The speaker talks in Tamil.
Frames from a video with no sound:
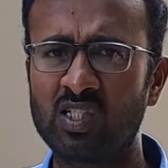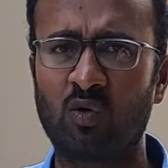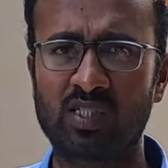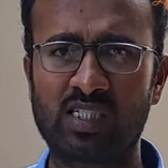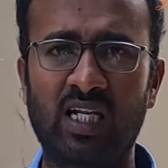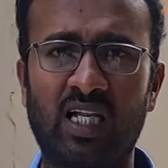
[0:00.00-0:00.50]
வருஷம்
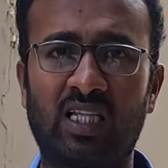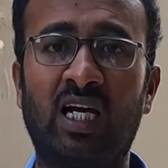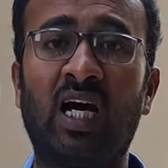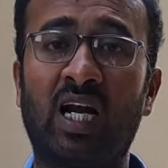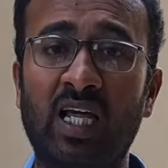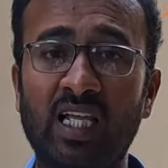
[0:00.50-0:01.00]
அவங்க செய்கிறது
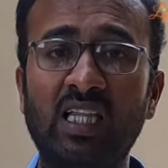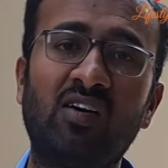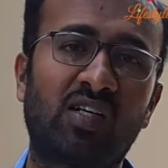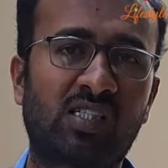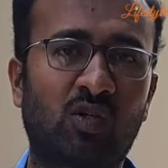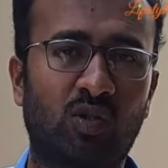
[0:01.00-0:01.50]
தான் ஆனால்
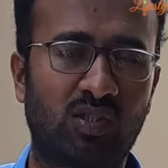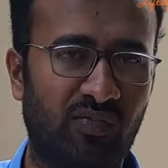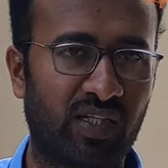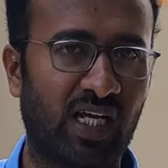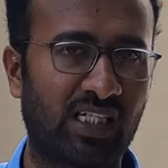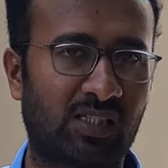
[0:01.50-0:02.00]
இந்த வருஷம்
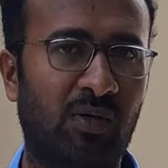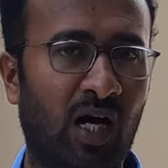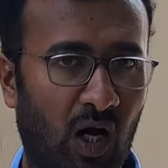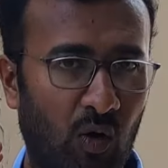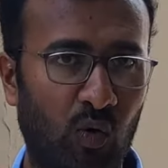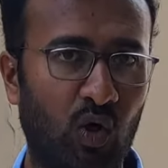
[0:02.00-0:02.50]
கொஞ்சம்
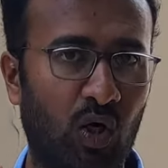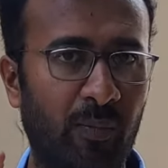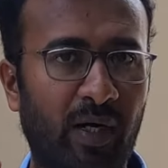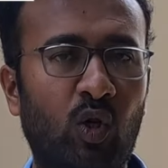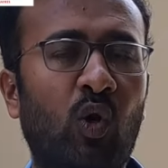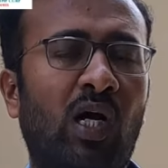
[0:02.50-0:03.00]
வித்தியாசமாக அவங்களோட
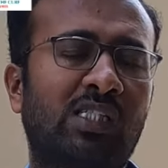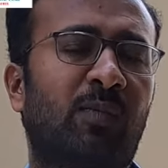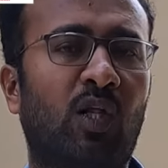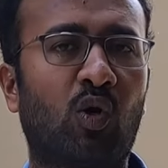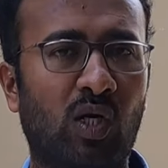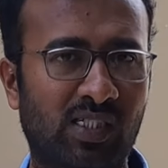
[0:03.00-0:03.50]
மெட்ரோ
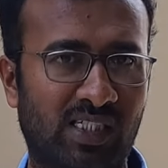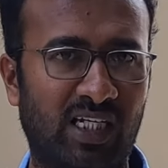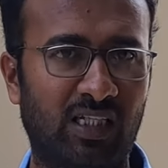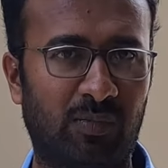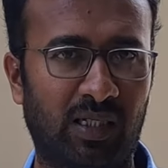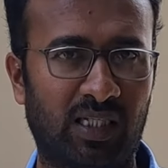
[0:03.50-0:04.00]
ஹாஸ்பிட்டலோட
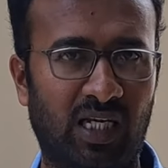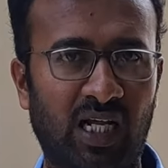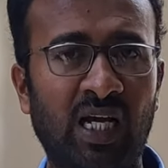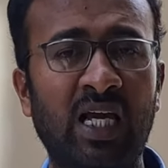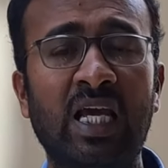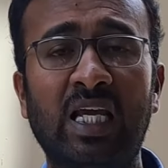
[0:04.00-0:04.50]
சேர்ந்து
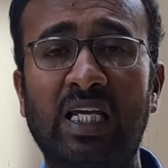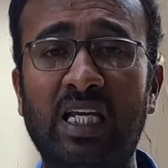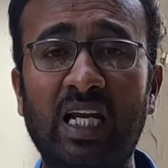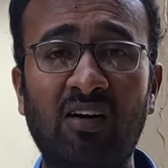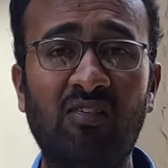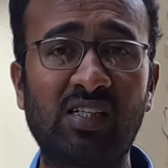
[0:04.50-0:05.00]
பார்த்தீங்கன்னா
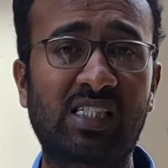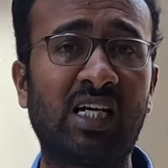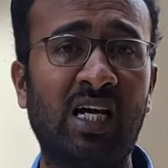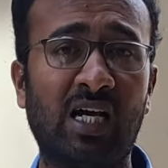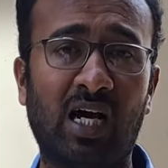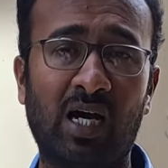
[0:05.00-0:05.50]
இலவச
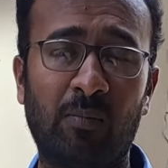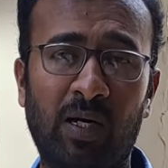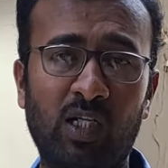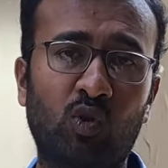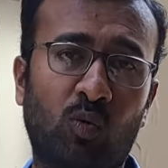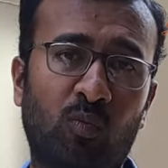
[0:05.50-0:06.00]

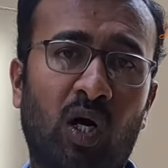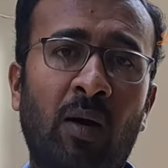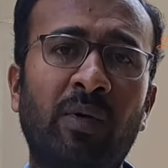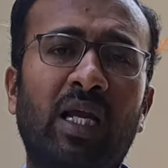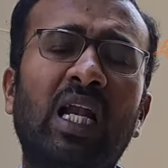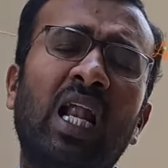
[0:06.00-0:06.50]
மருத்துவ
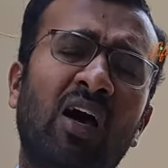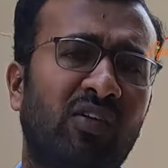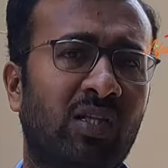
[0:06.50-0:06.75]
முகாம் எல்லா